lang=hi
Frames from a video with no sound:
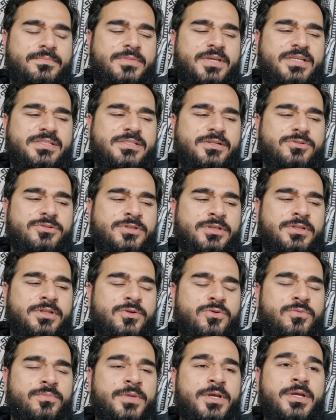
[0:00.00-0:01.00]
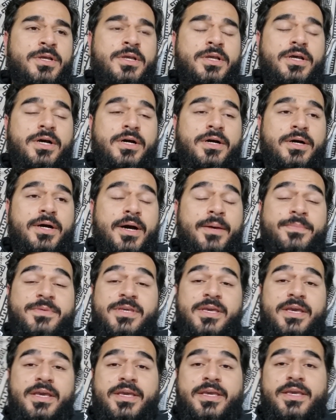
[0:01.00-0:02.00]
गेस्ट हाउस के अंदर रूम आ, अब
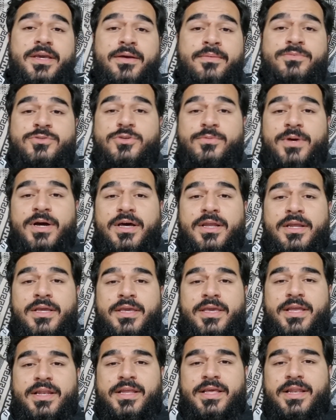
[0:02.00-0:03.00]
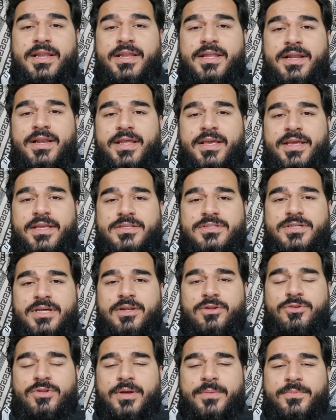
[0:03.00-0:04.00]
यह है कि हम सुबह अरंगेल के लिए निकलेंगे
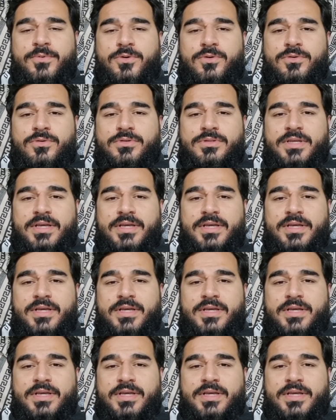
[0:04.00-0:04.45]
इन तो आपको